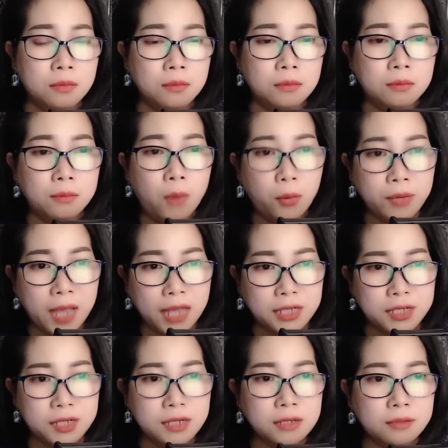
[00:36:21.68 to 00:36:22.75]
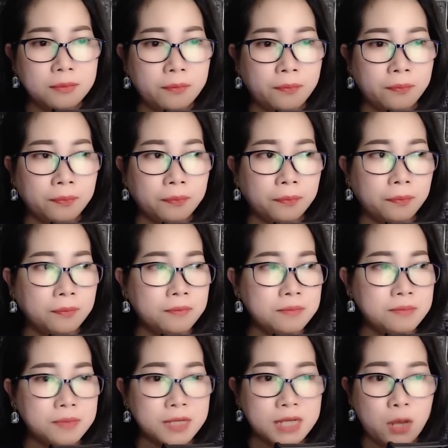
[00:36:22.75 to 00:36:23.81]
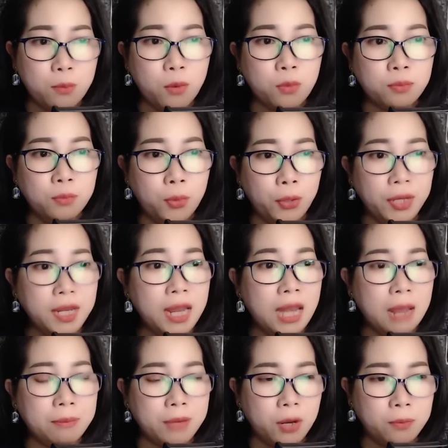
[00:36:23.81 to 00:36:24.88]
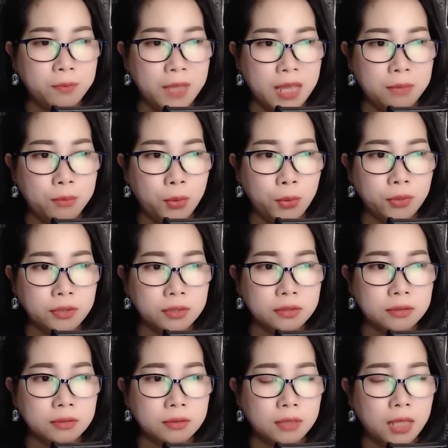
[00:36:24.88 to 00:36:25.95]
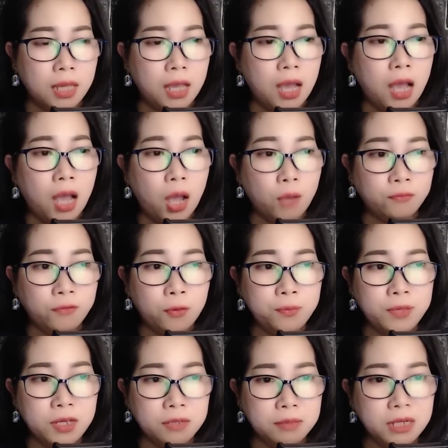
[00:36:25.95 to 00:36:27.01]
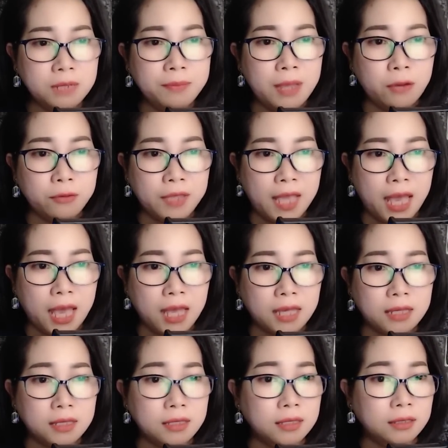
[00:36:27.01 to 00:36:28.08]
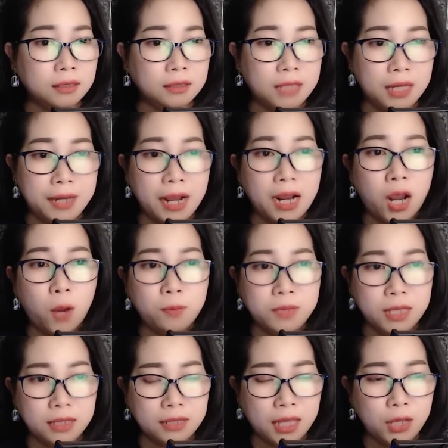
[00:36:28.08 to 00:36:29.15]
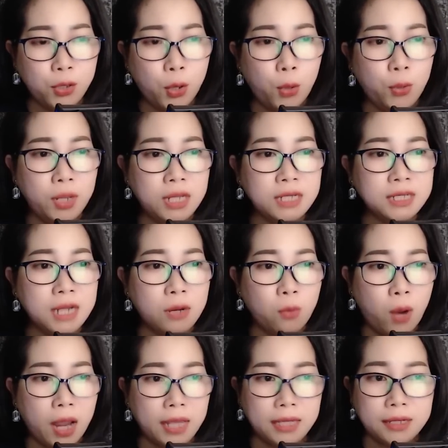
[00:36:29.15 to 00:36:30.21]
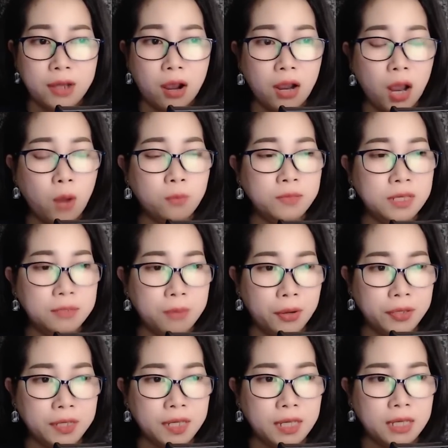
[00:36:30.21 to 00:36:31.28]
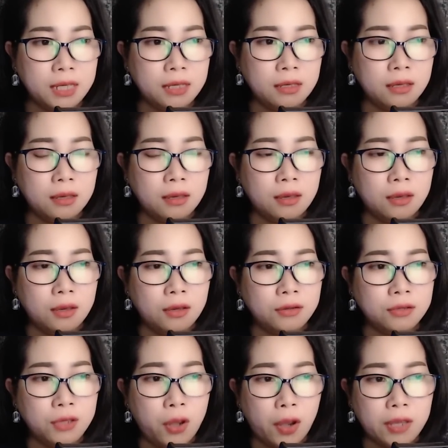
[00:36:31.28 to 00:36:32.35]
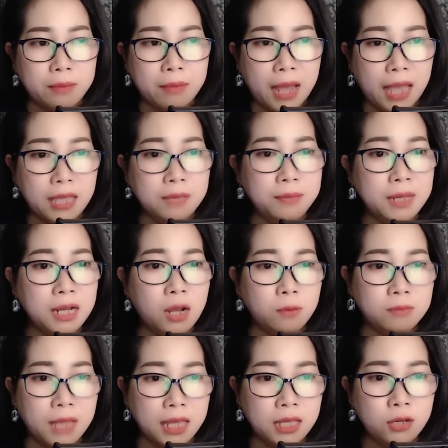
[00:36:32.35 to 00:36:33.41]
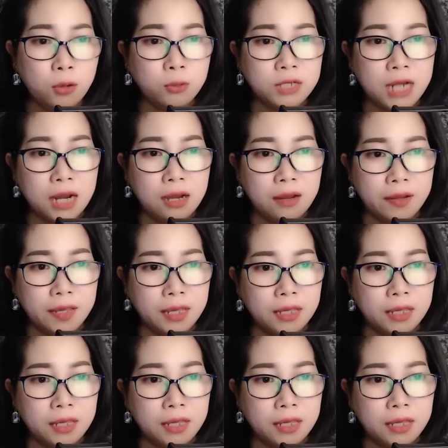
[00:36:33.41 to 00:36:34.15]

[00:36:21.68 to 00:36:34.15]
Bốn ngày trước, sau một buổi đi làm đồng về muộn, ông Phúc vừa bước vào nhà thì đã không nhìn thấy cô Lý ra ngoài đón ông như mọi khi. Gọi mãi vẫn không thấy cô trả lời.